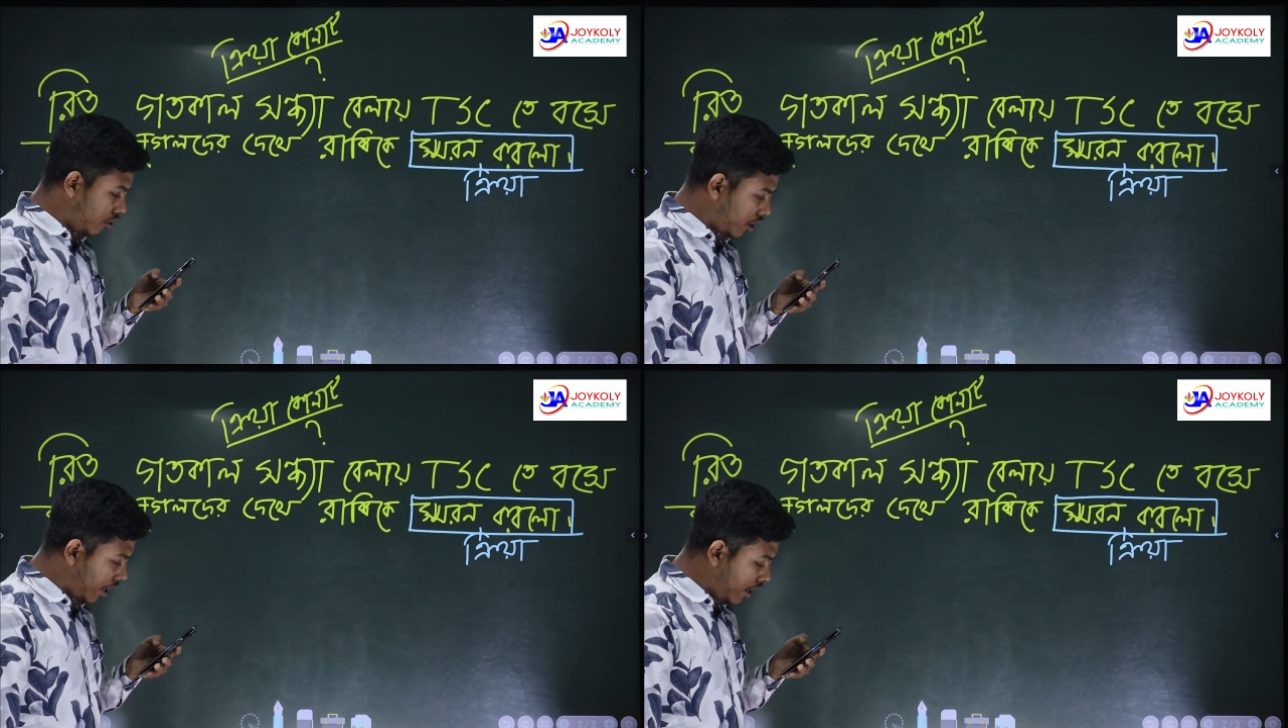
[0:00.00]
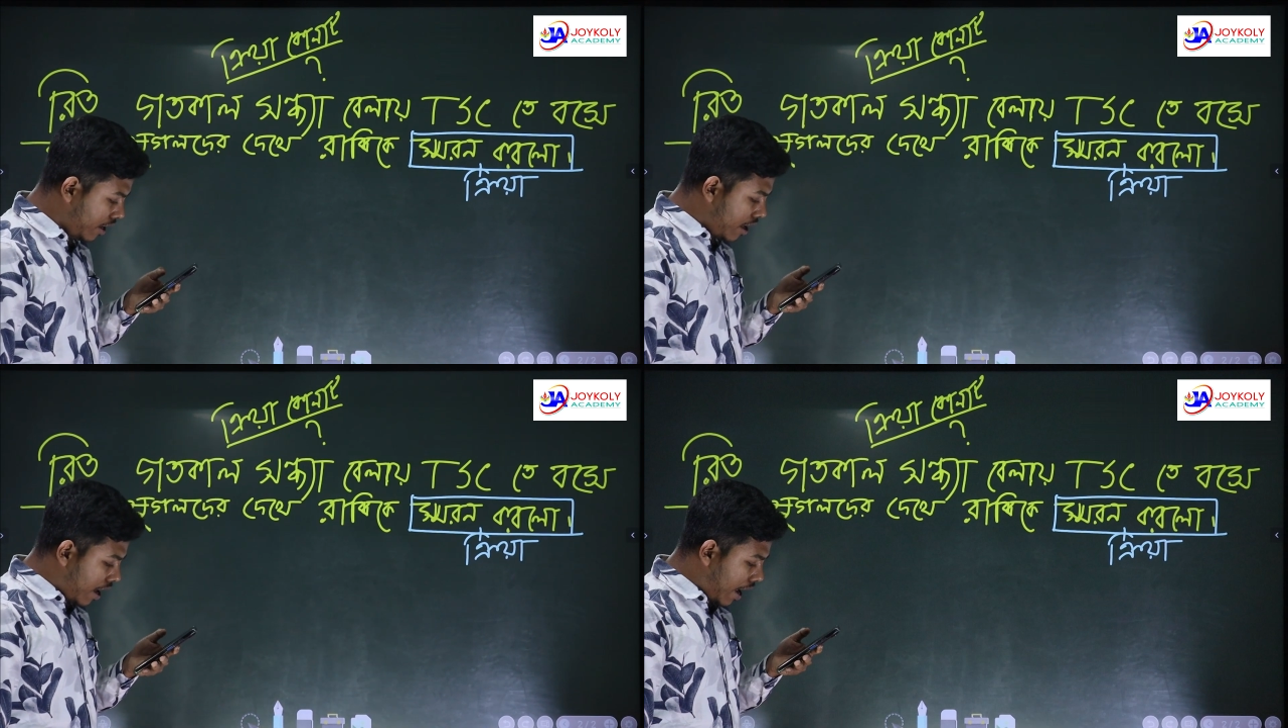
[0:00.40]
ওকে
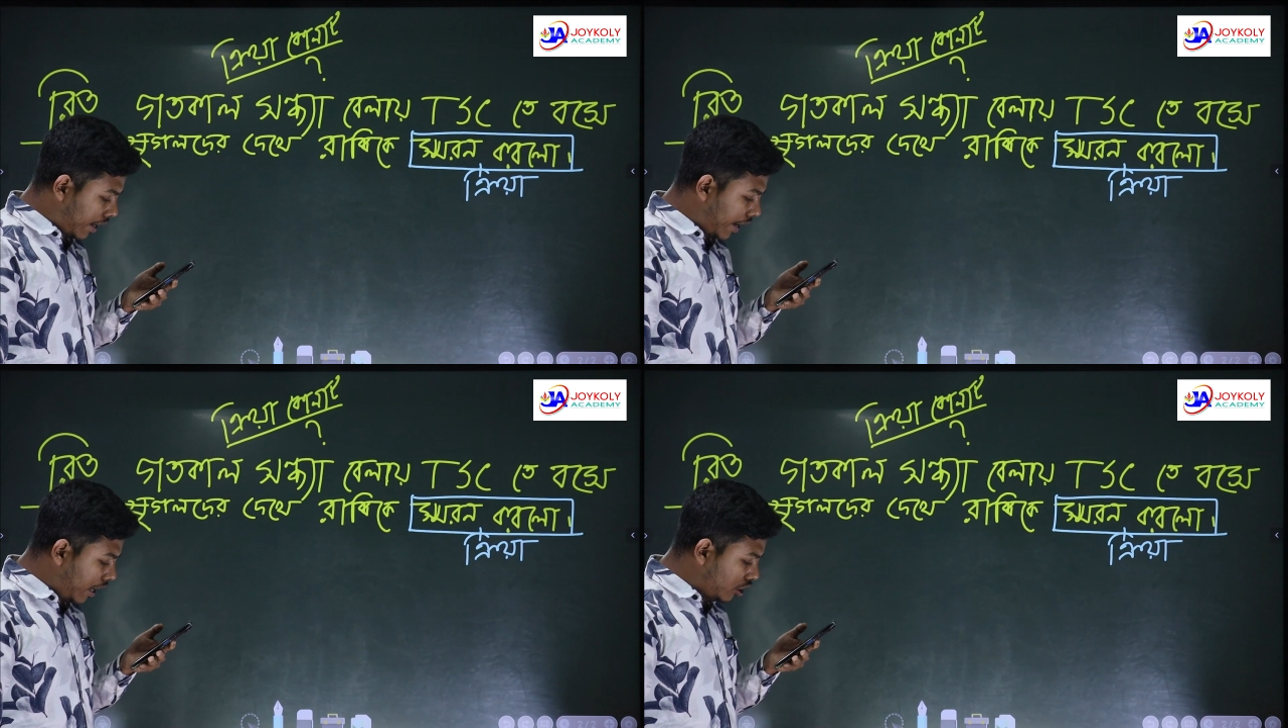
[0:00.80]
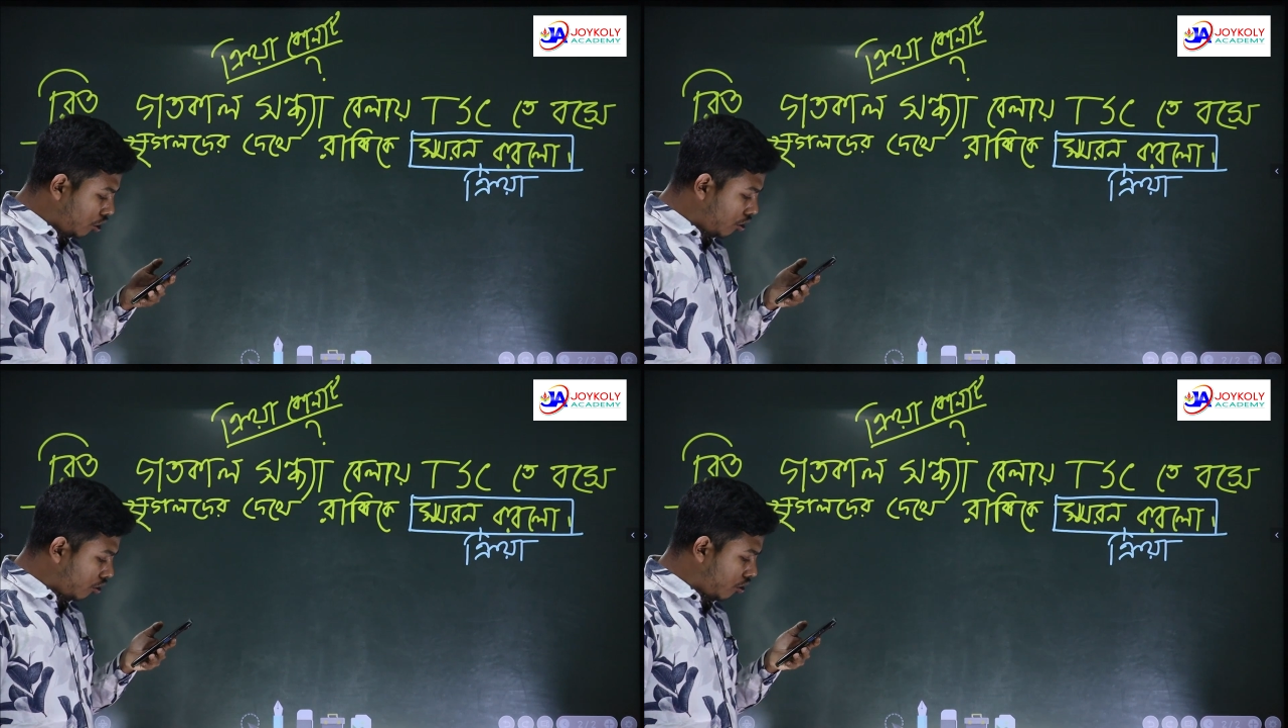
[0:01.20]
কে
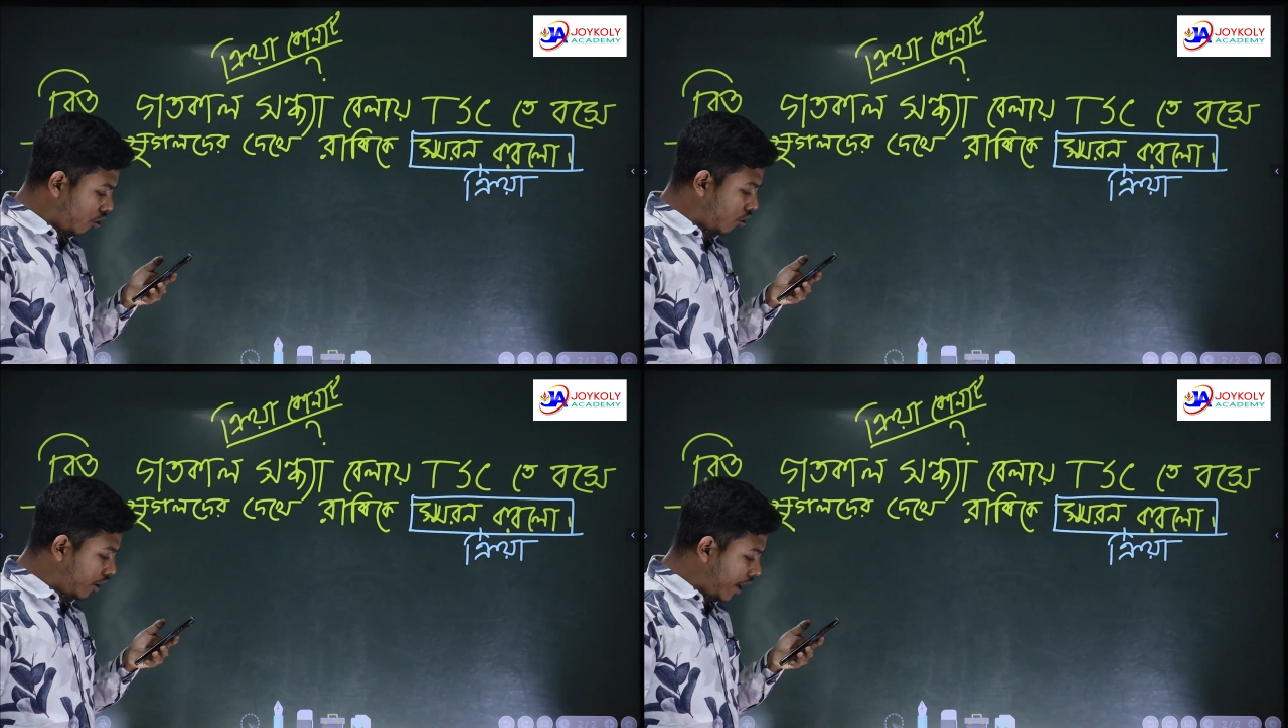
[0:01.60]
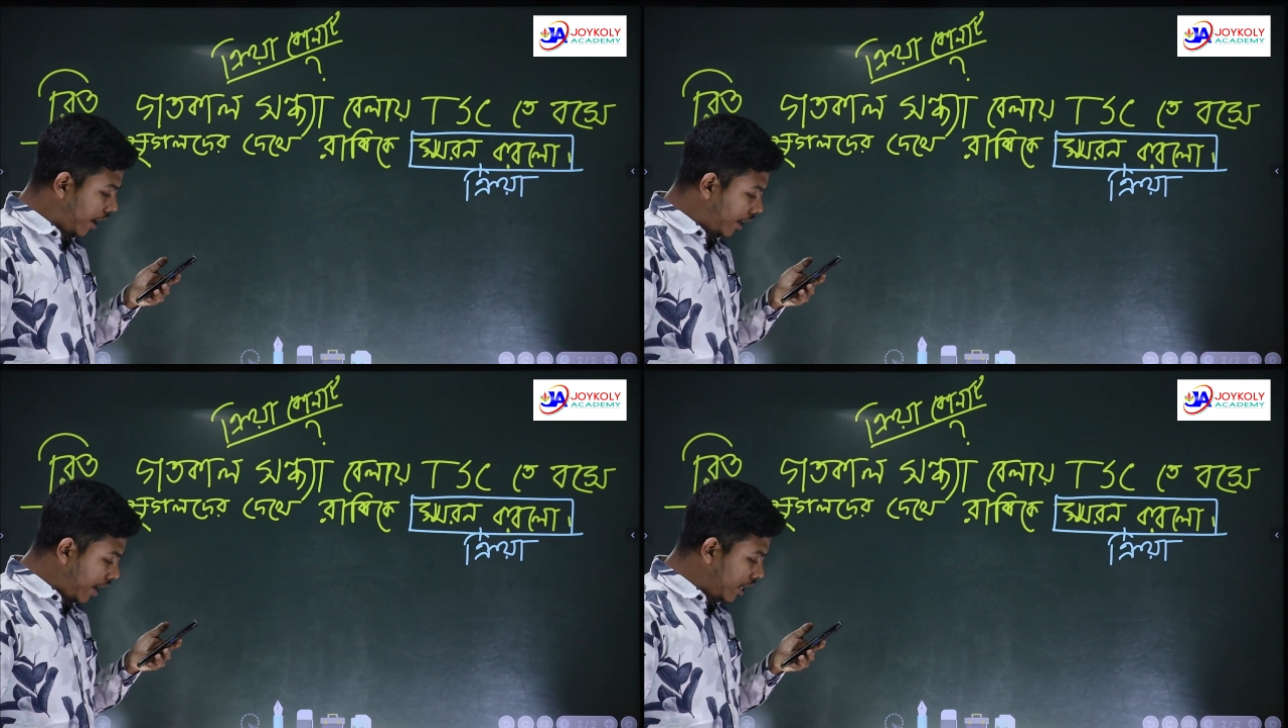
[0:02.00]
স্মরণ করলো কে
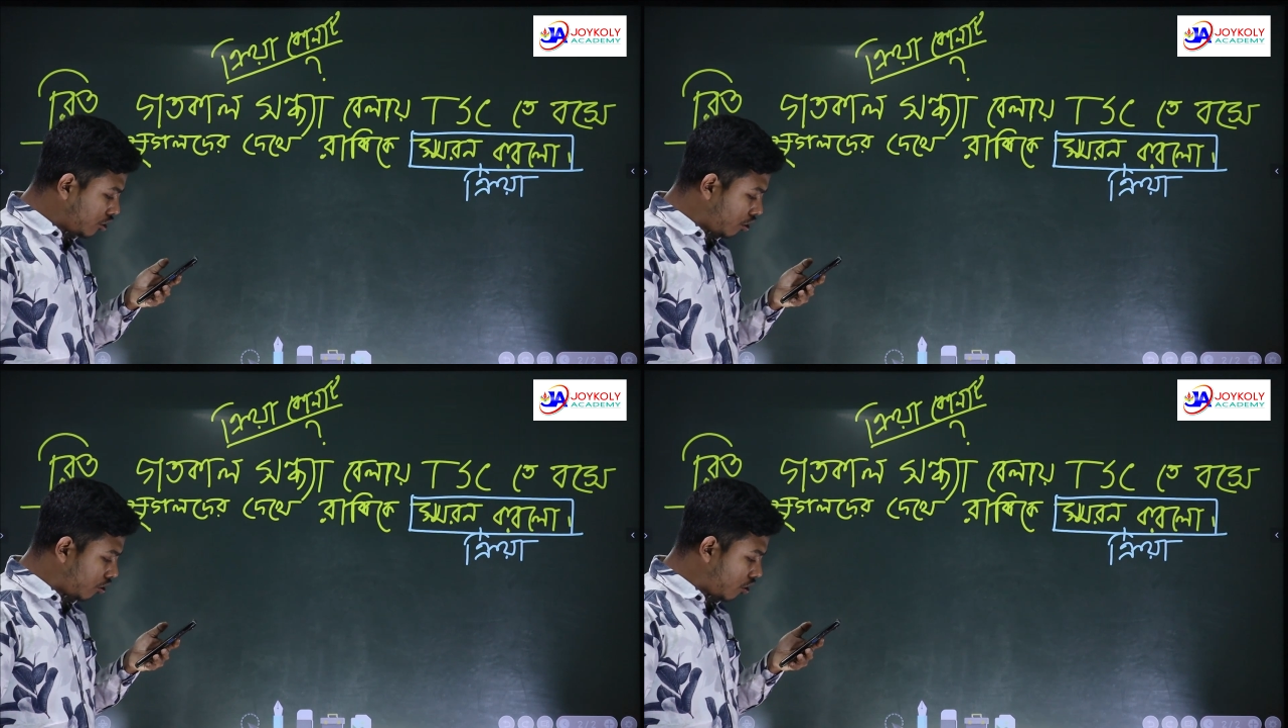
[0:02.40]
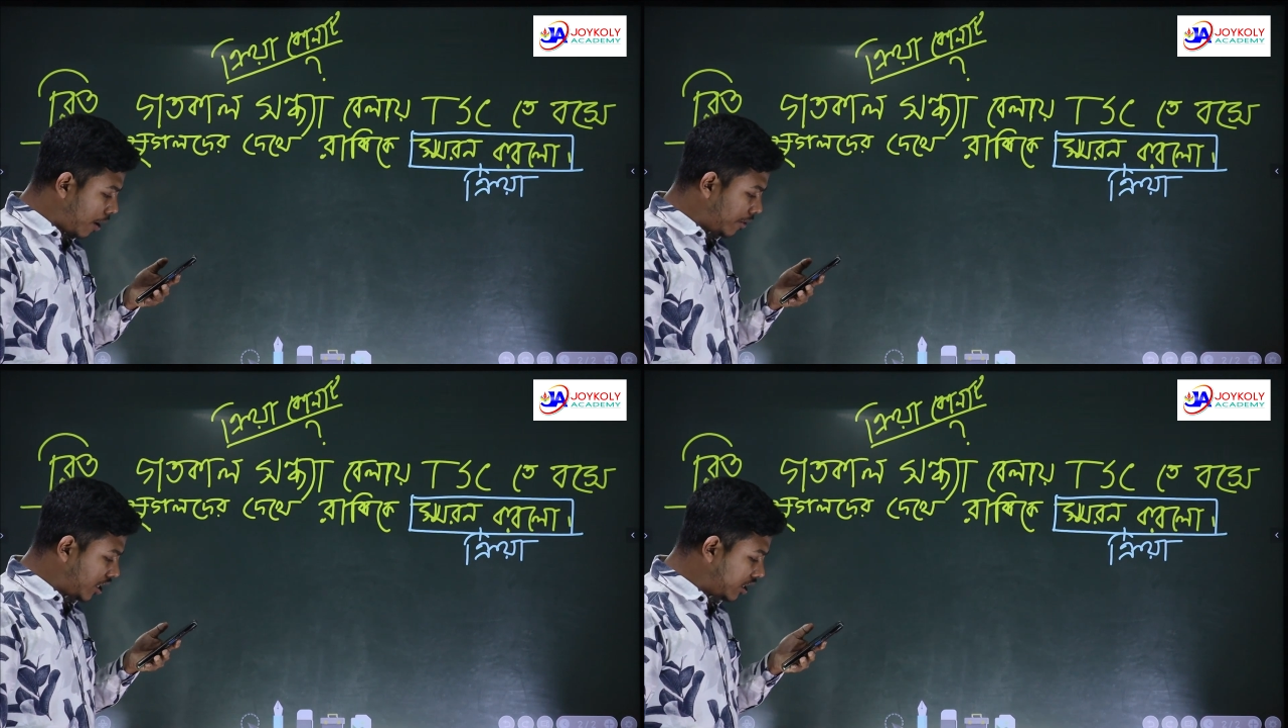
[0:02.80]
কে স্মরণ
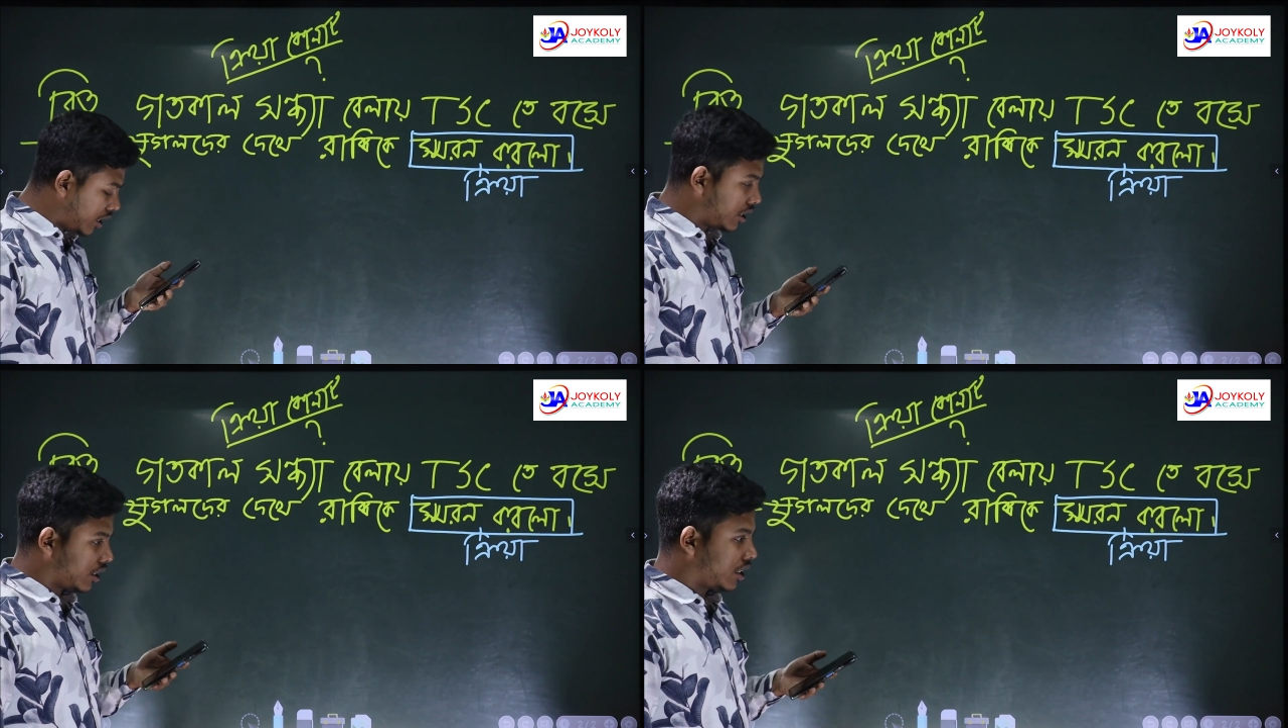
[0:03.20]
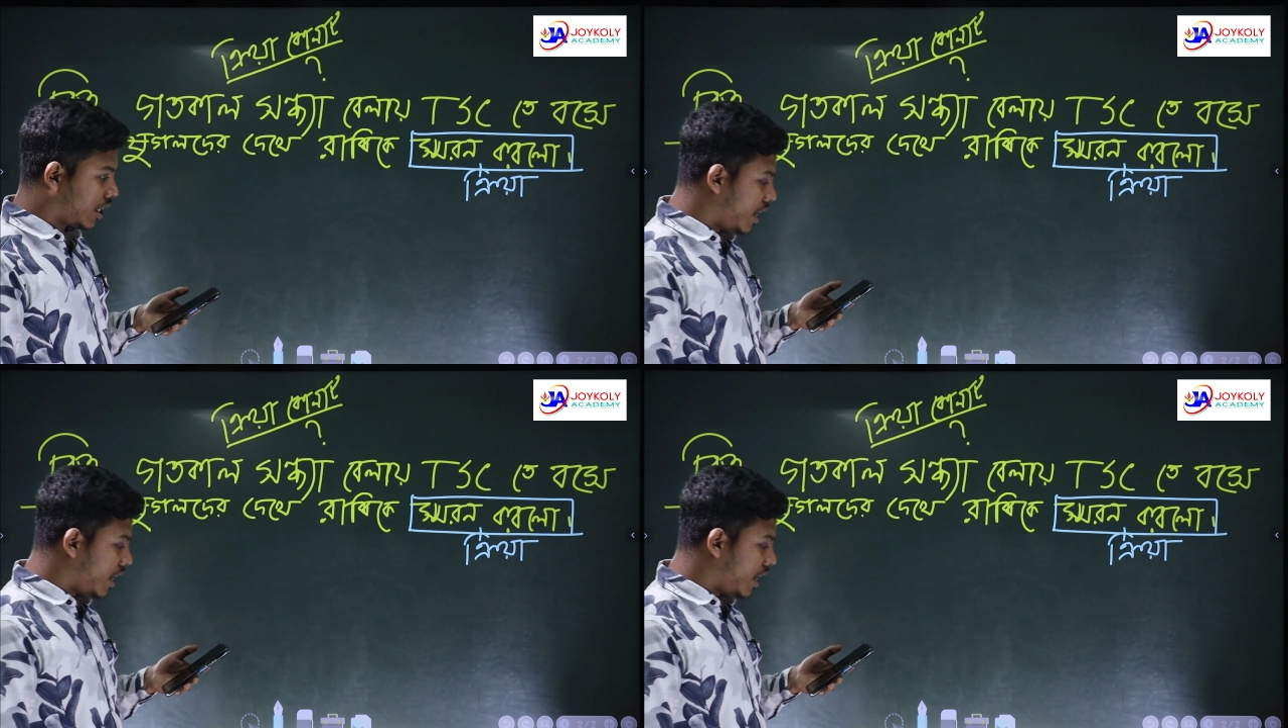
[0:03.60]
করলো আমি সেটা জানতে চাচ্ছি